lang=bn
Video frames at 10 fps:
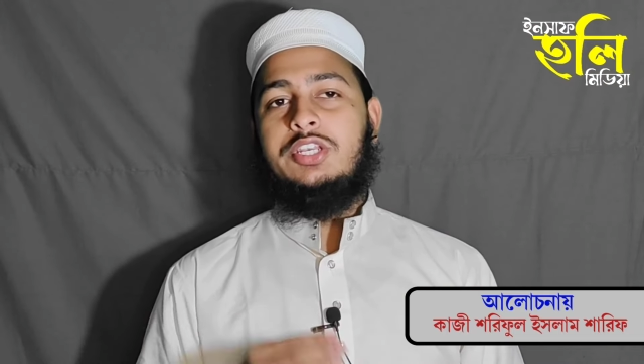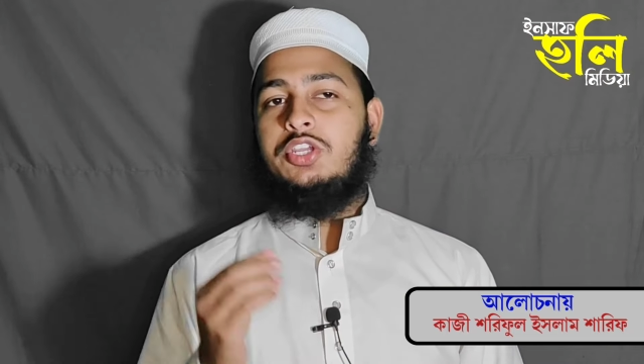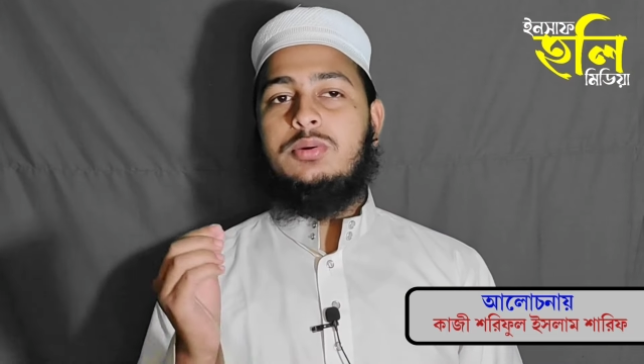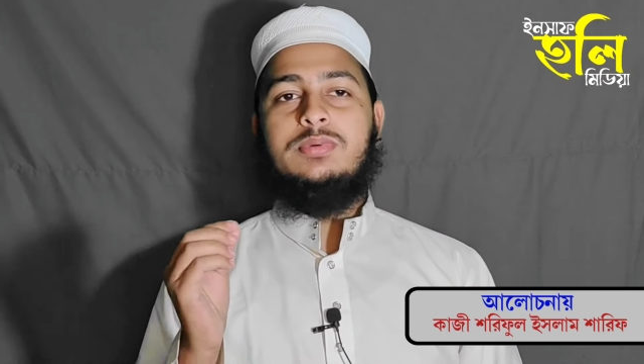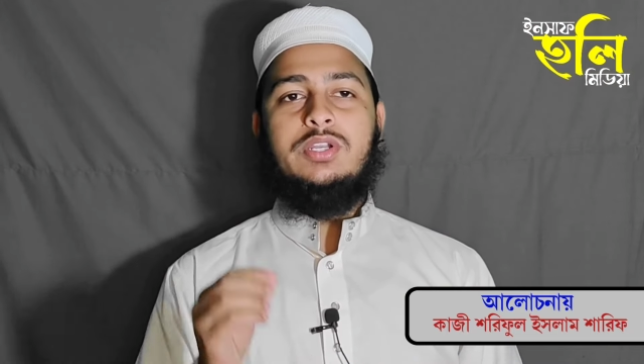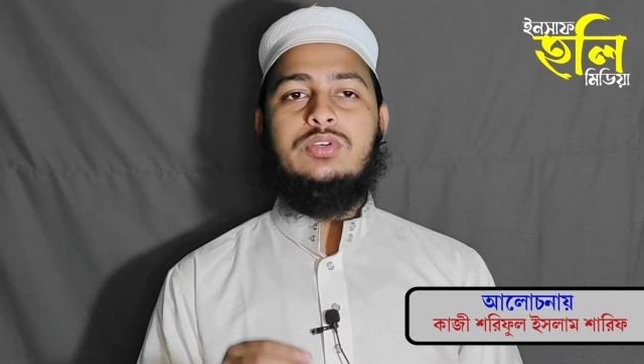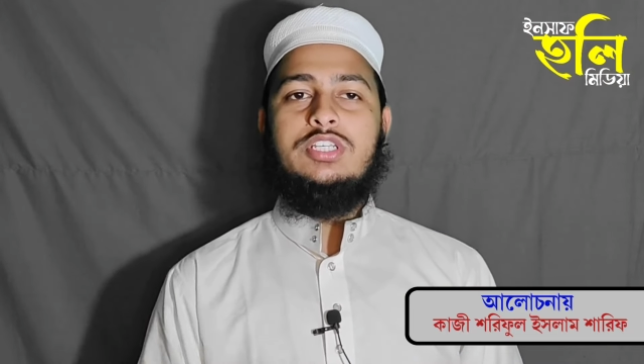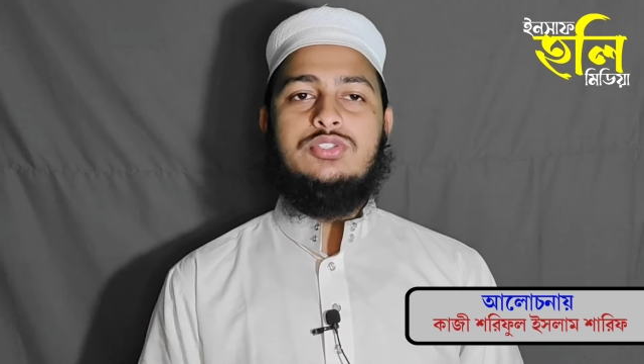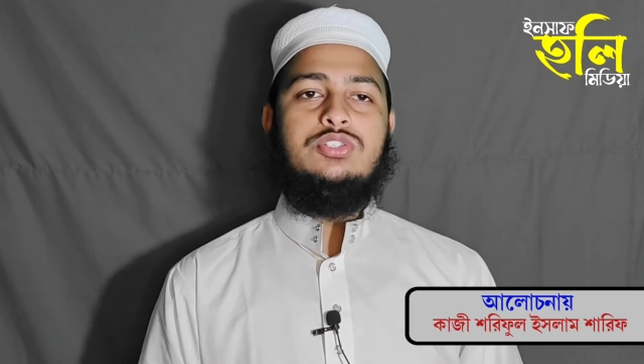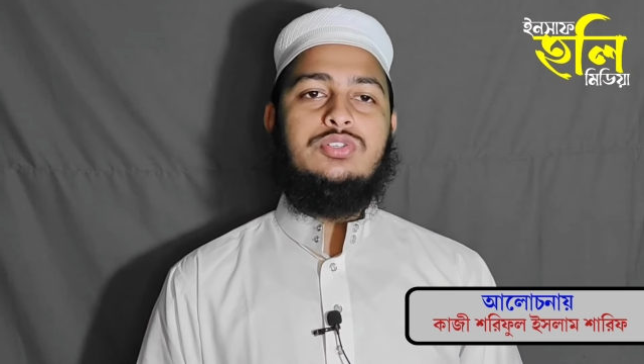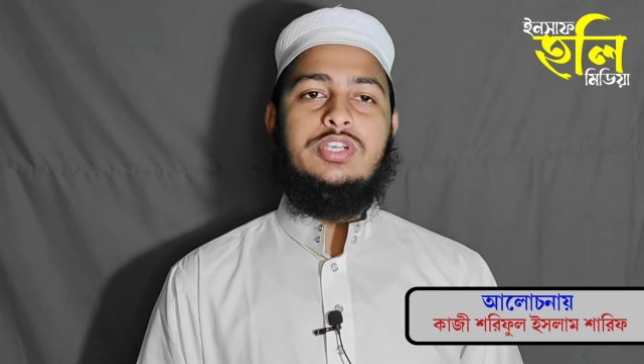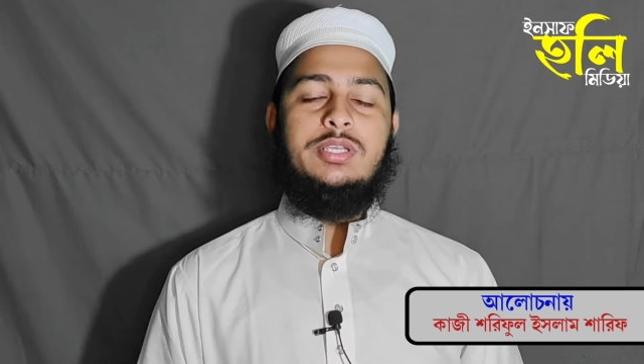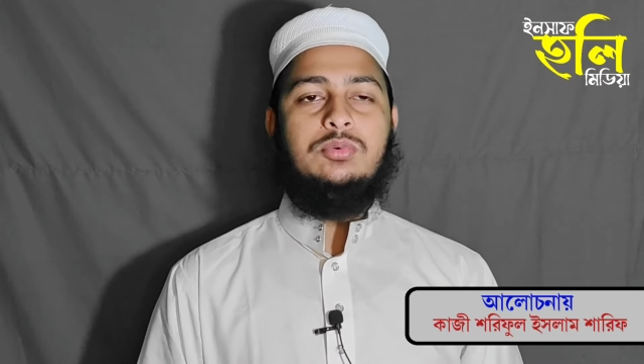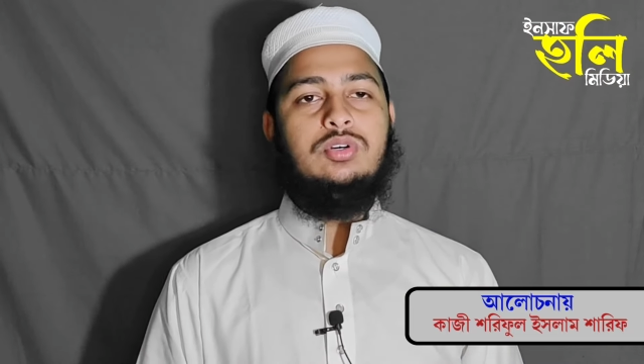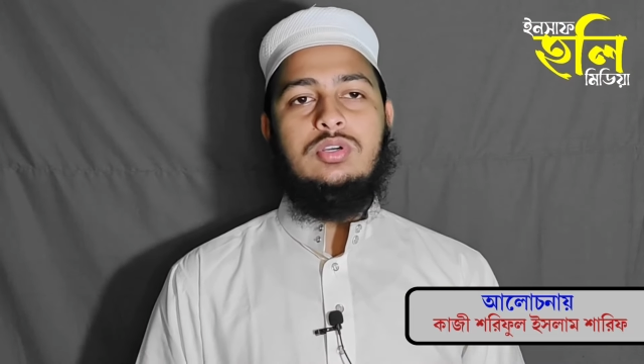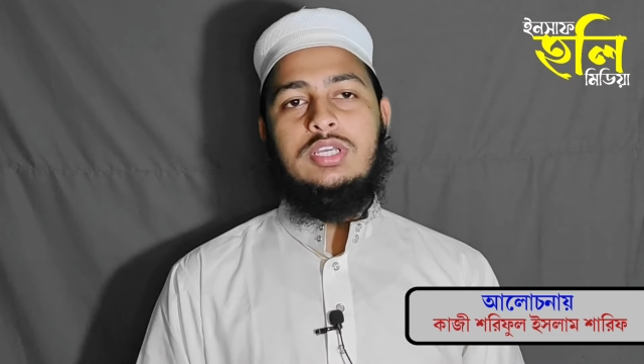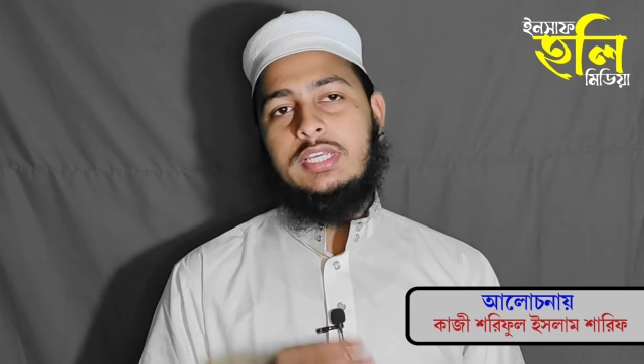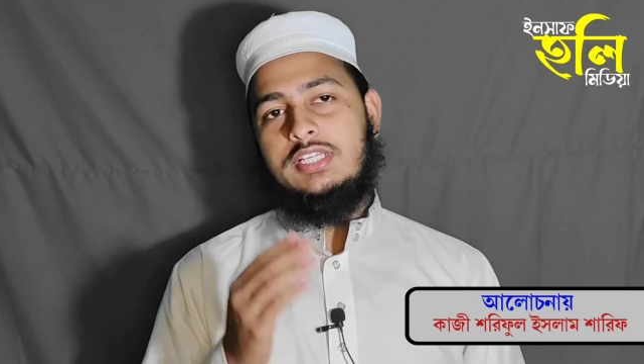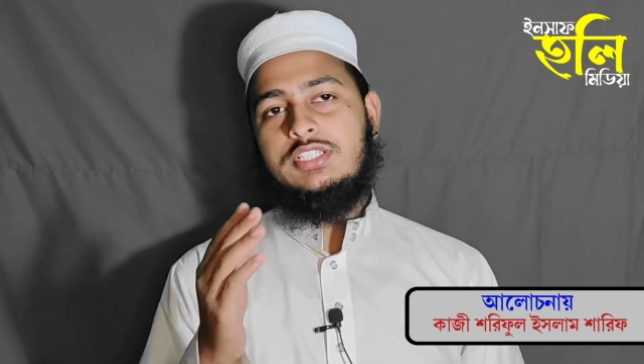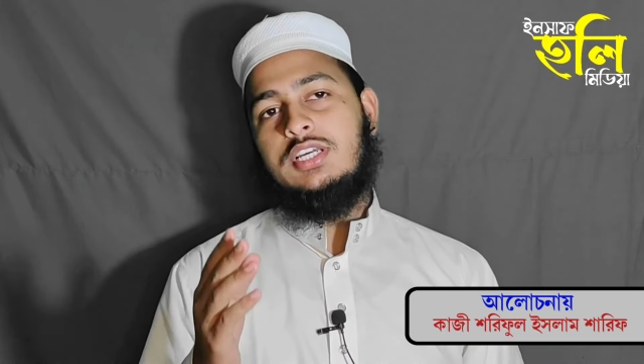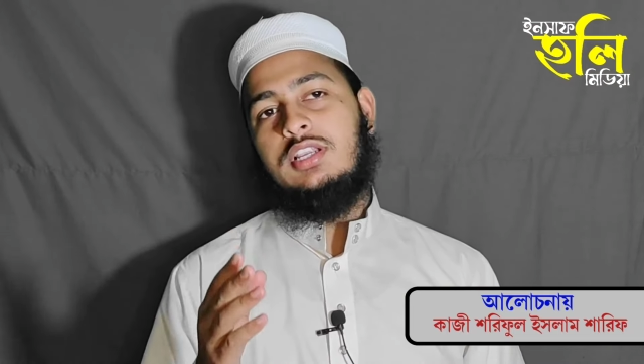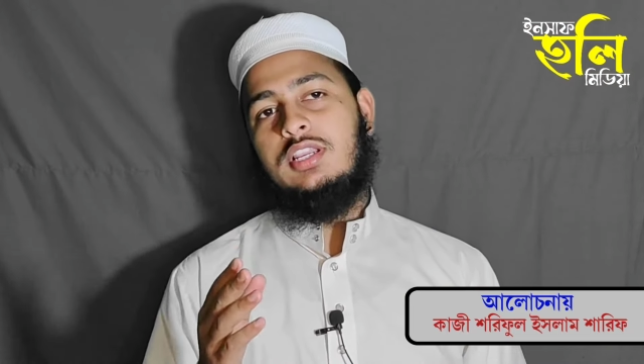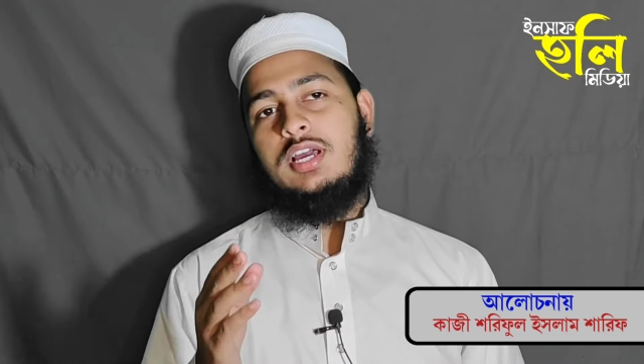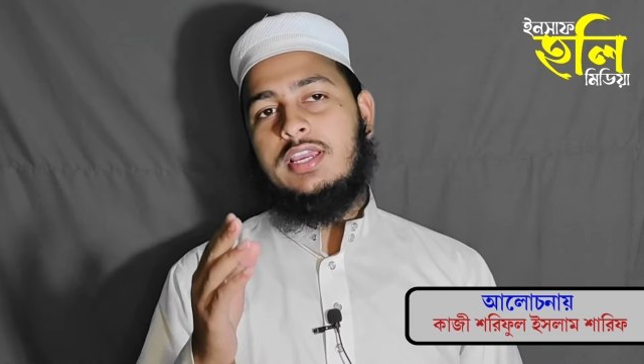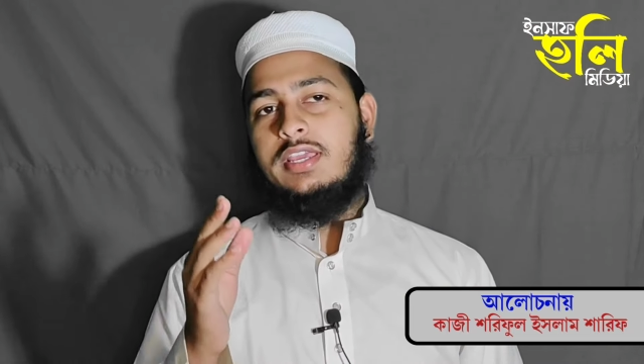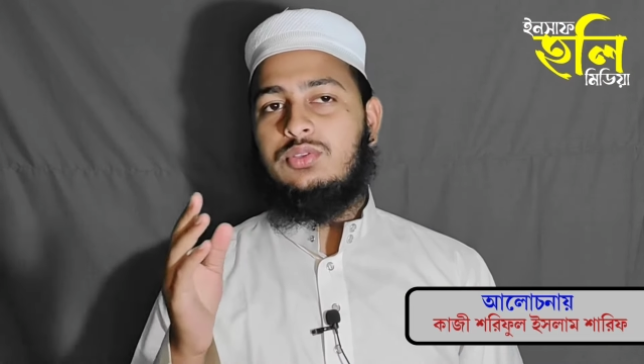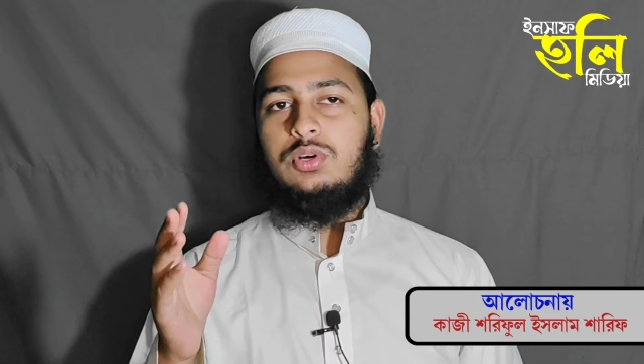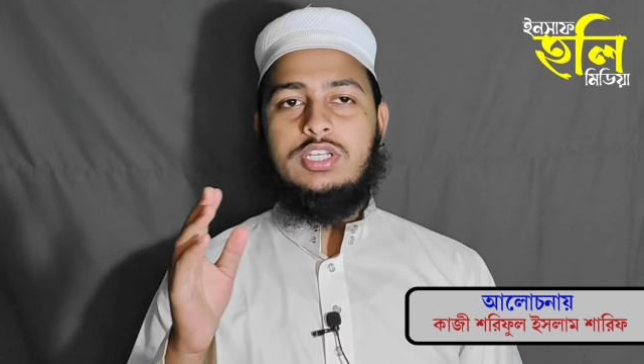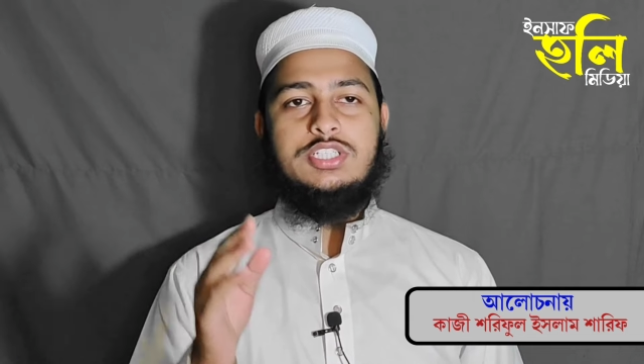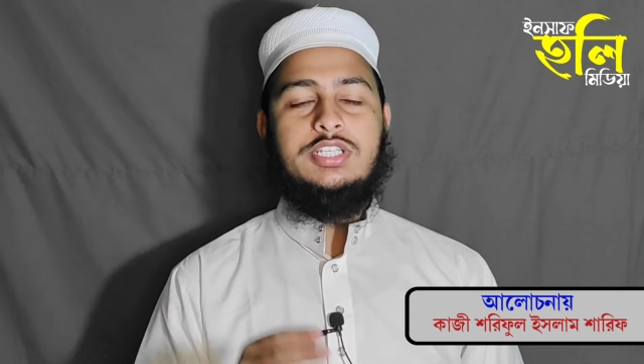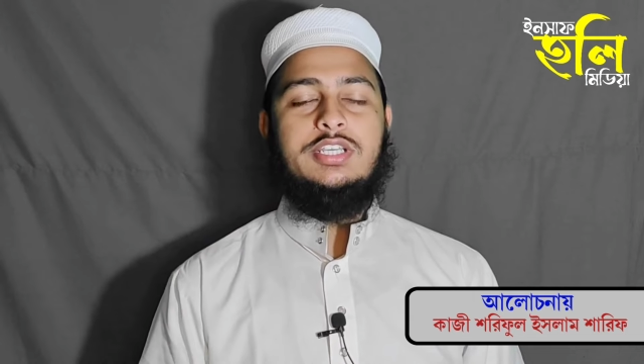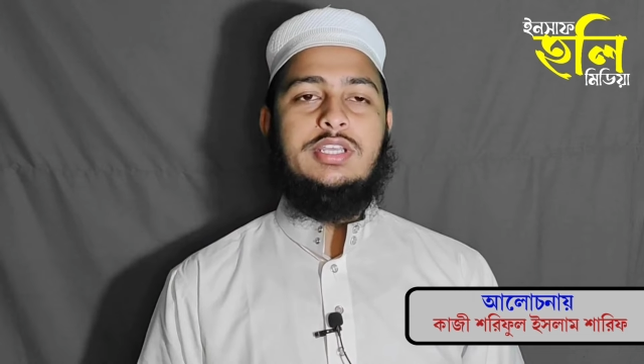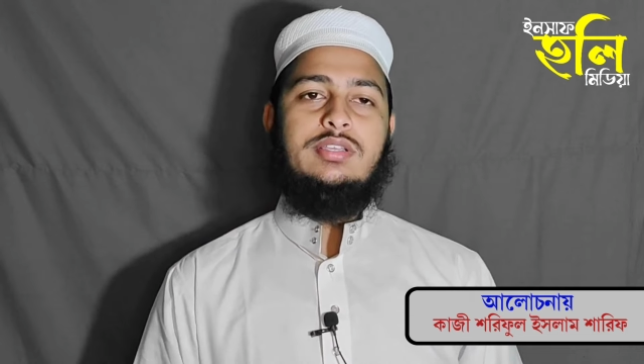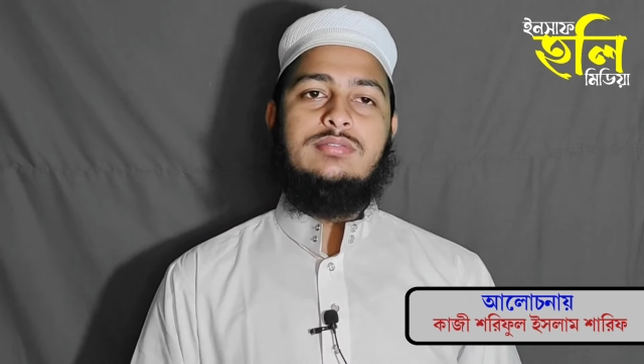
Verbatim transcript: নিয়মকানুন কিছু শুনে নেব ইনশাল্লাহ আগে দোয়াটা শিখে নিই